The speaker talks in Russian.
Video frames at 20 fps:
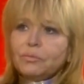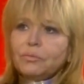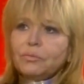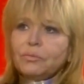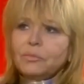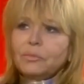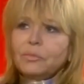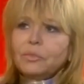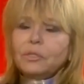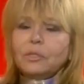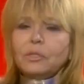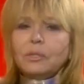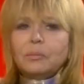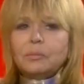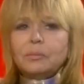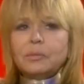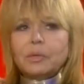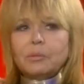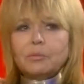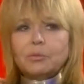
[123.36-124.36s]
Так.
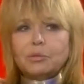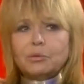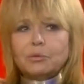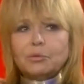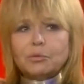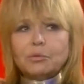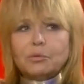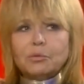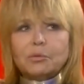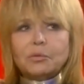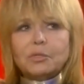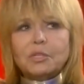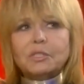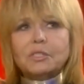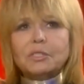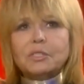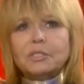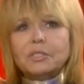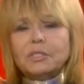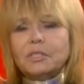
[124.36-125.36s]
Да, потому что вот,
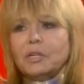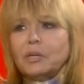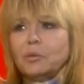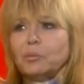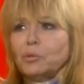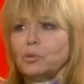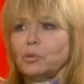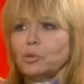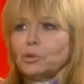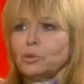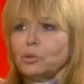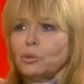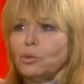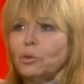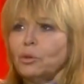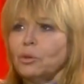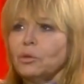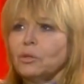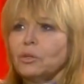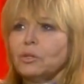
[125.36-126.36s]
если, не дай бог,
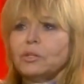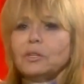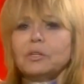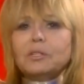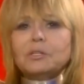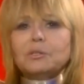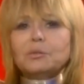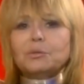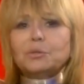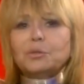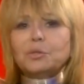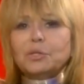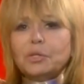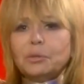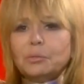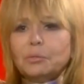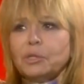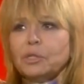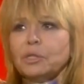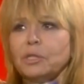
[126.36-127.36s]
что, то с
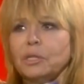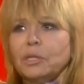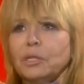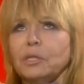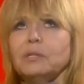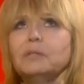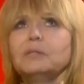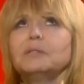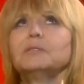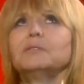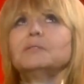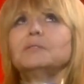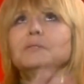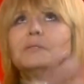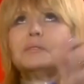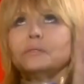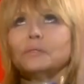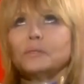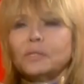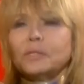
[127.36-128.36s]
чем же я
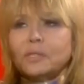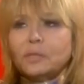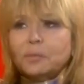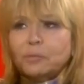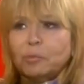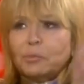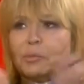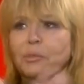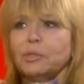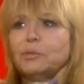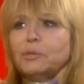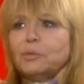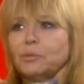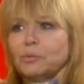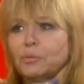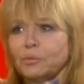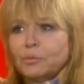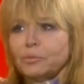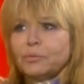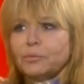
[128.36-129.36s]
к нему
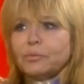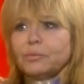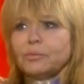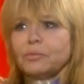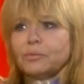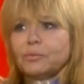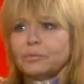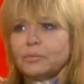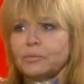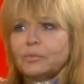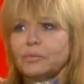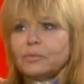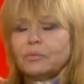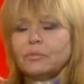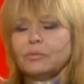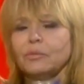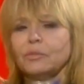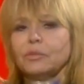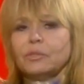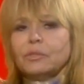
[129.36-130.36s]
приду. Угу.
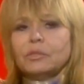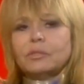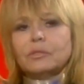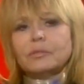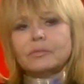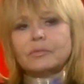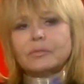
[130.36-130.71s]
Вот.